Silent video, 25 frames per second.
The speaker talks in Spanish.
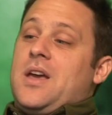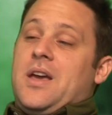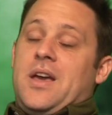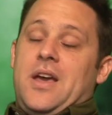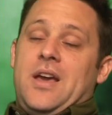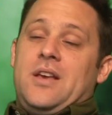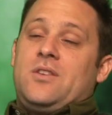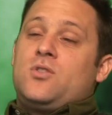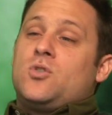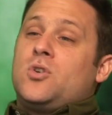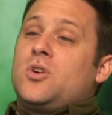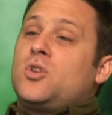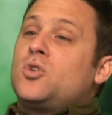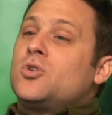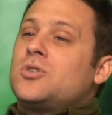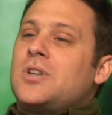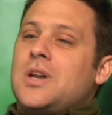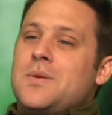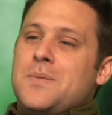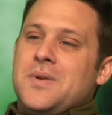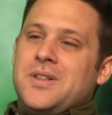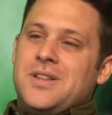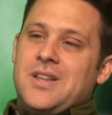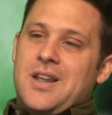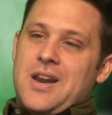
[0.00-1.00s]
eso es
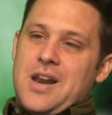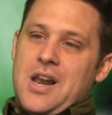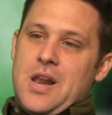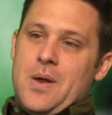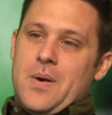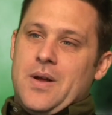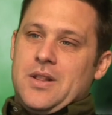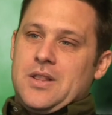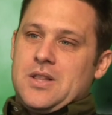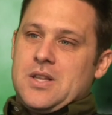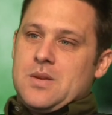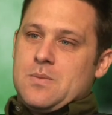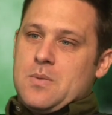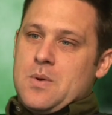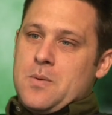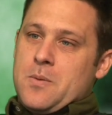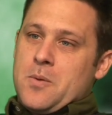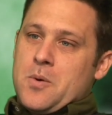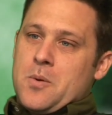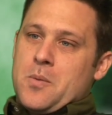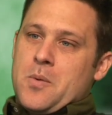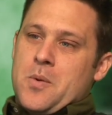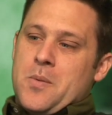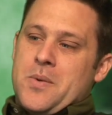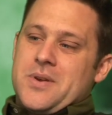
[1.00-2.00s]
totalmente irrelevante.
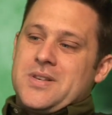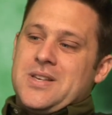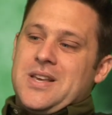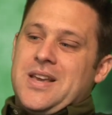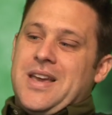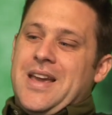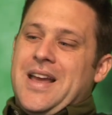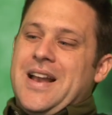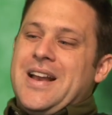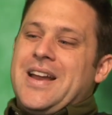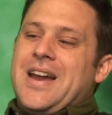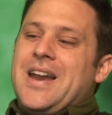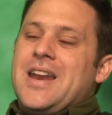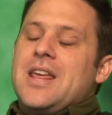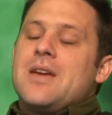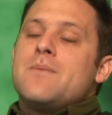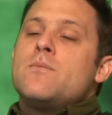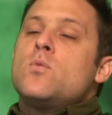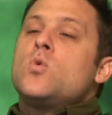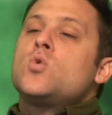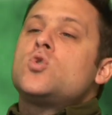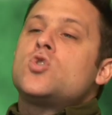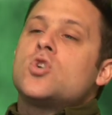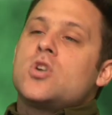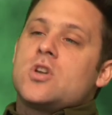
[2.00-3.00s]
pero me parece que él cree
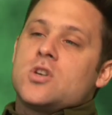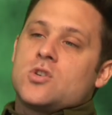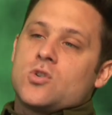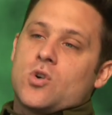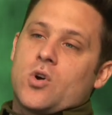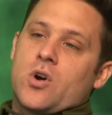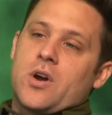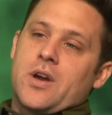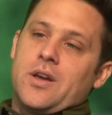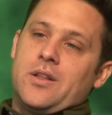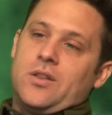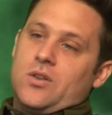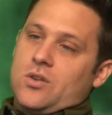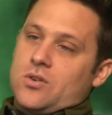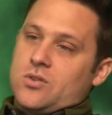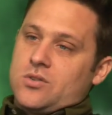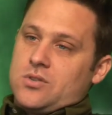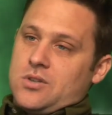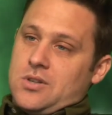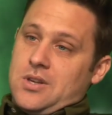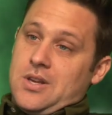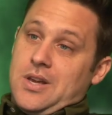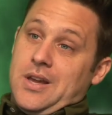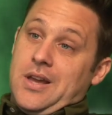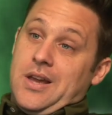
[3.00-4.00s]
mucho en esos gestos
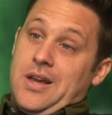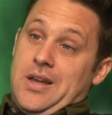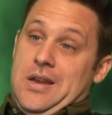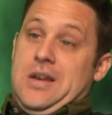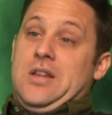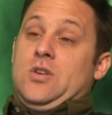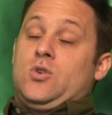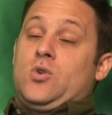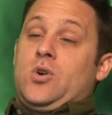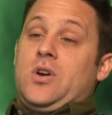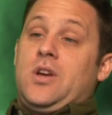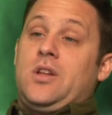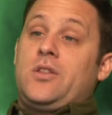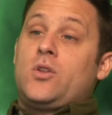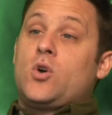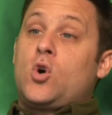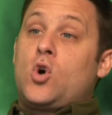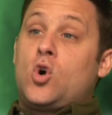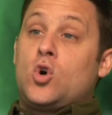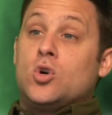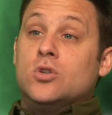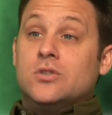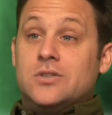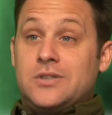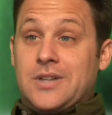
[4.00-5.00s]
y que en esos gestos
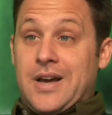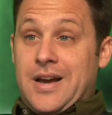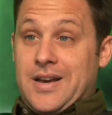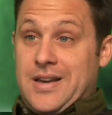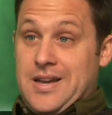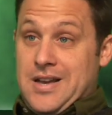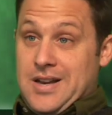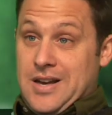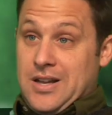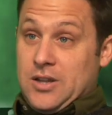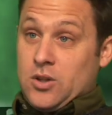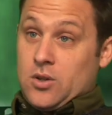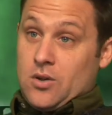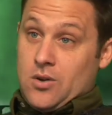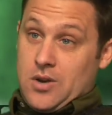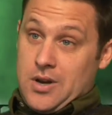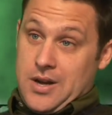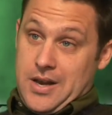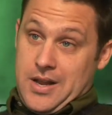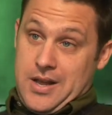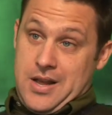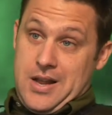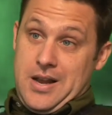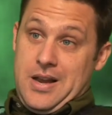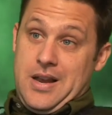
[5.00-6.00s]
contagian a toda
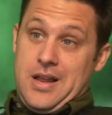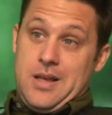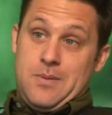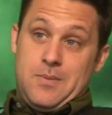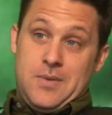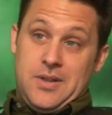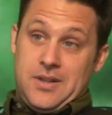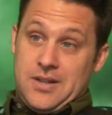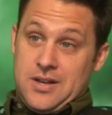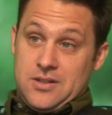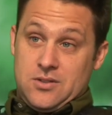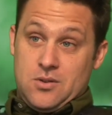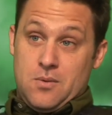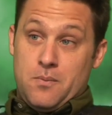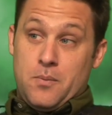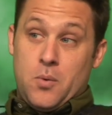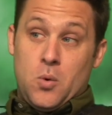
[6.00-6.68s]
la, administración